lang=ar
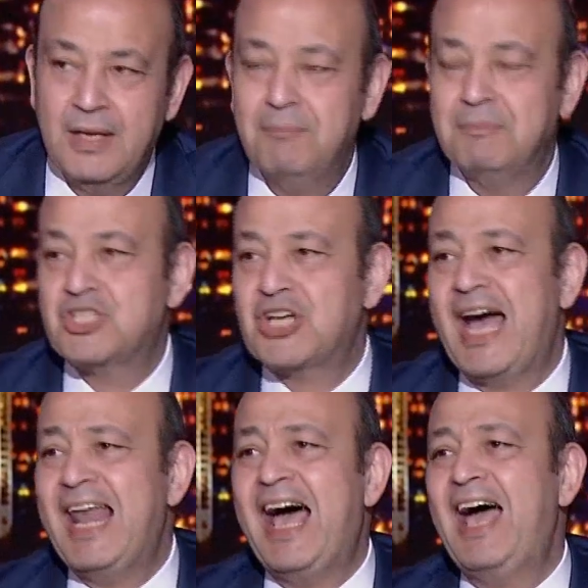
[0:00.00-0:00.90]
مش
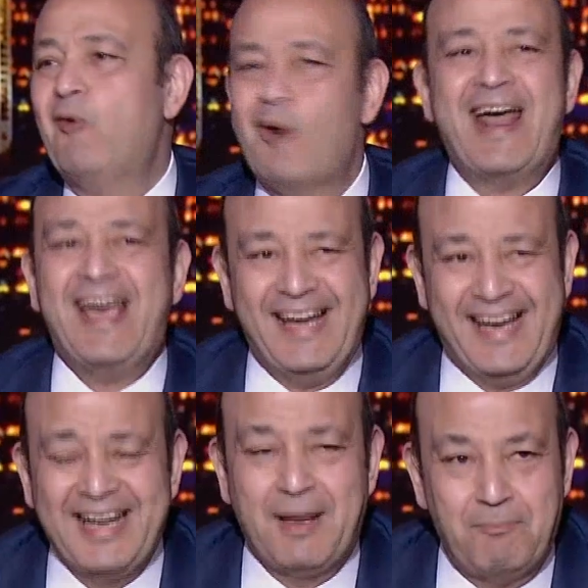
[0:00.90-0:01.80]
غلا ورق
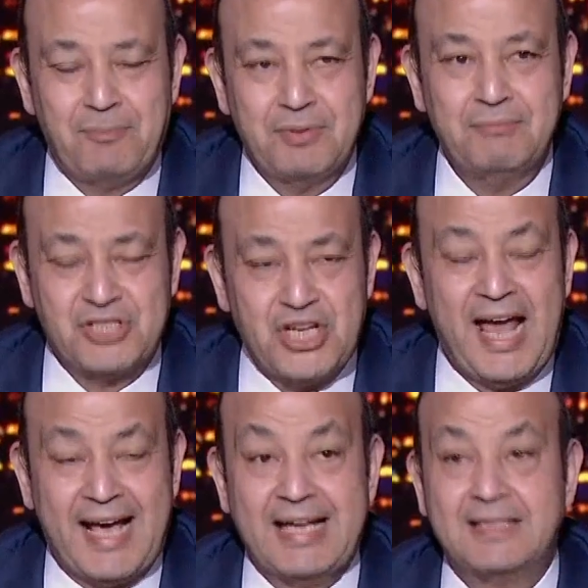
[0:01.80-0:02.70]
العنب مش
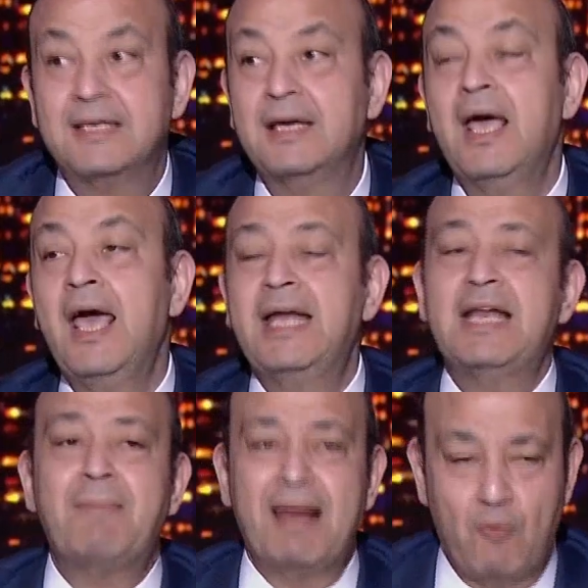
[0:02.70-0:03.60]
الحاجات دي
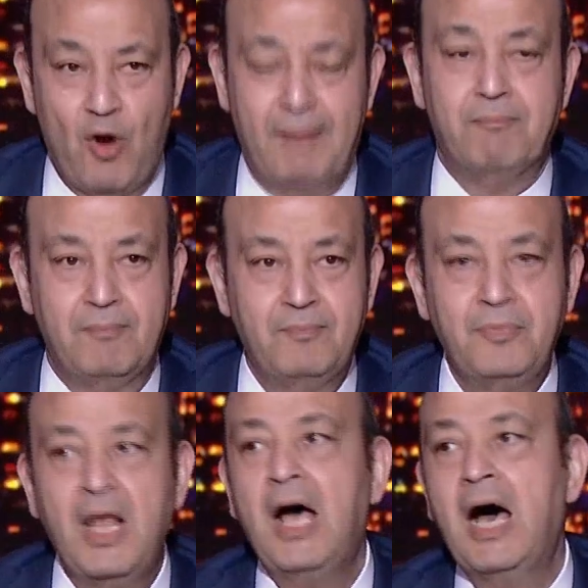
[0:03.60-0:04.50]
انما المهم
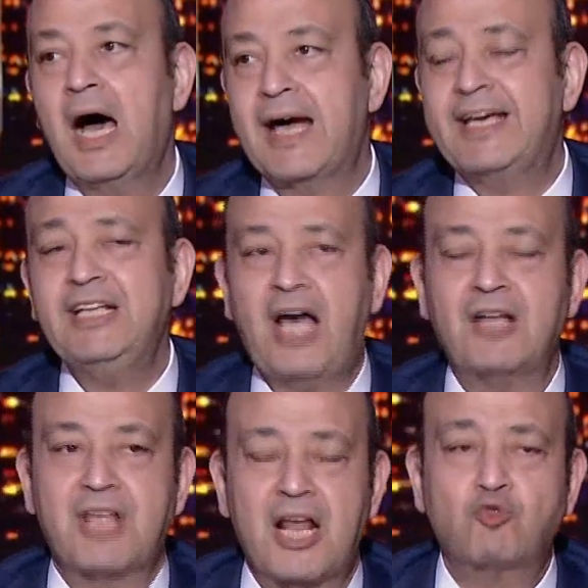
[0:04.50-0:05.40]
اكيد
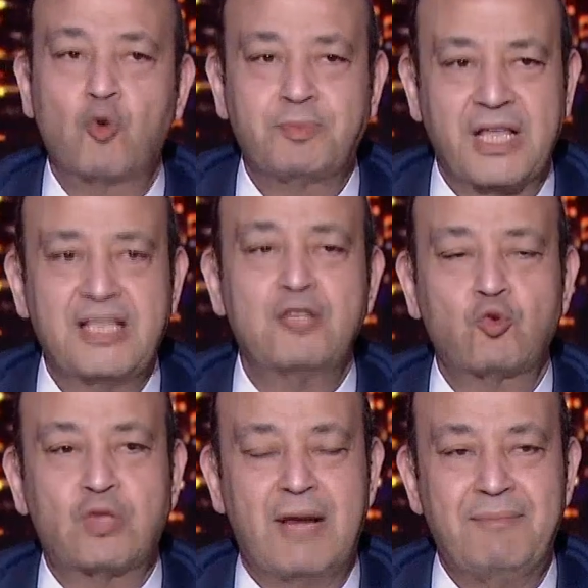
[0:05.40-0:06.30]
حضراتكم
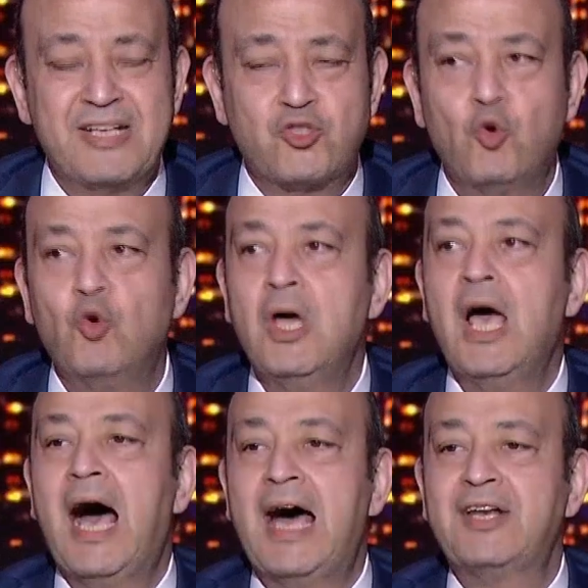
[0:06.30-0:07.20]
ابتديتوا تلمسوا
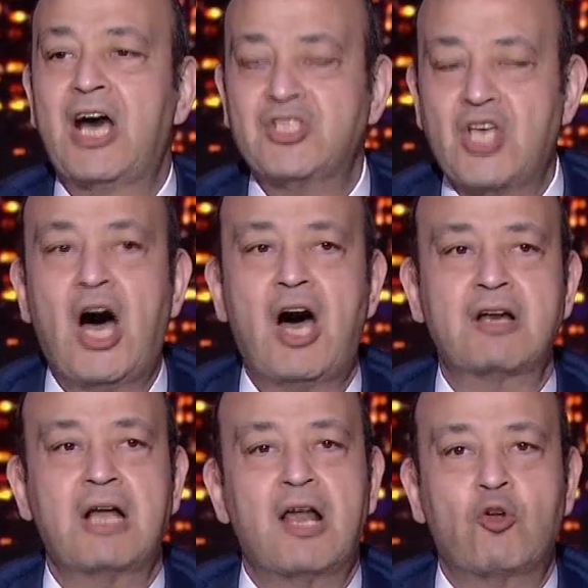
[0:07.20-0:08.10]
ان
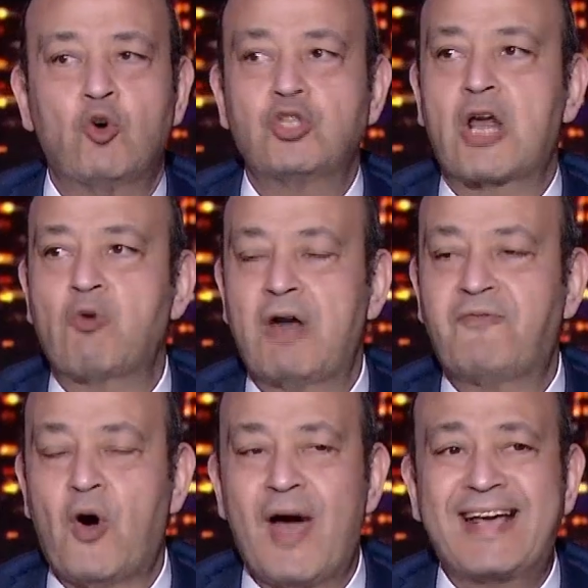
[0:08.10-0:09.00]
اسعار الخضر
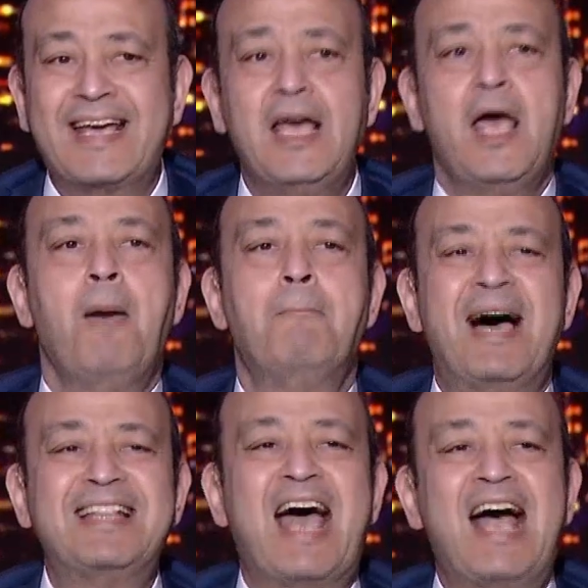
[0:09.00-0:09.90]
والفواكه
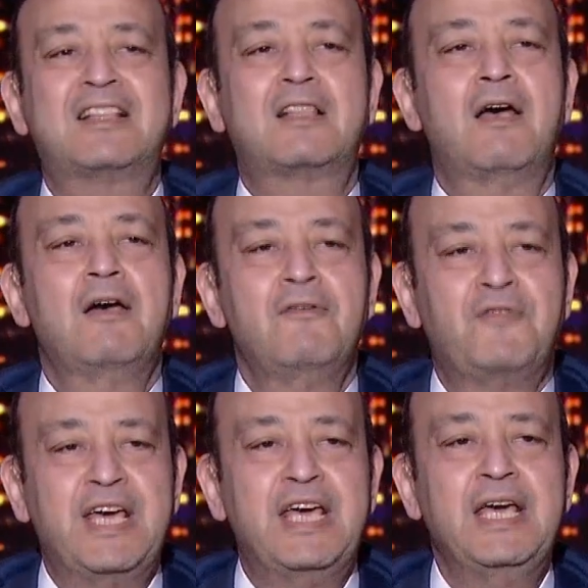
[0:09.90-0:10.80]
بدات
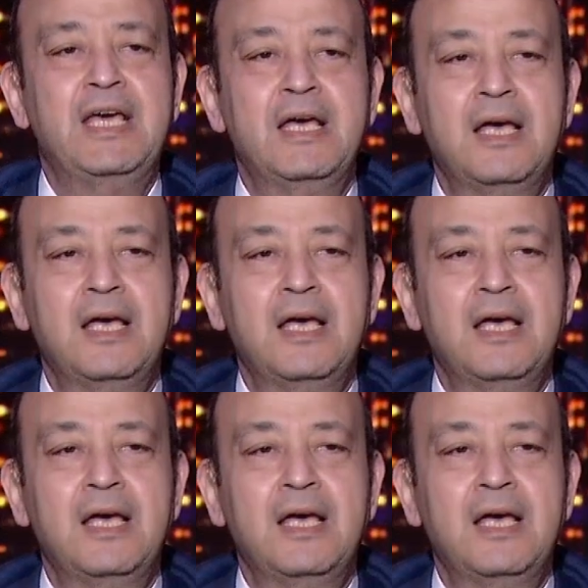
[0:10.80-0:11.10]
في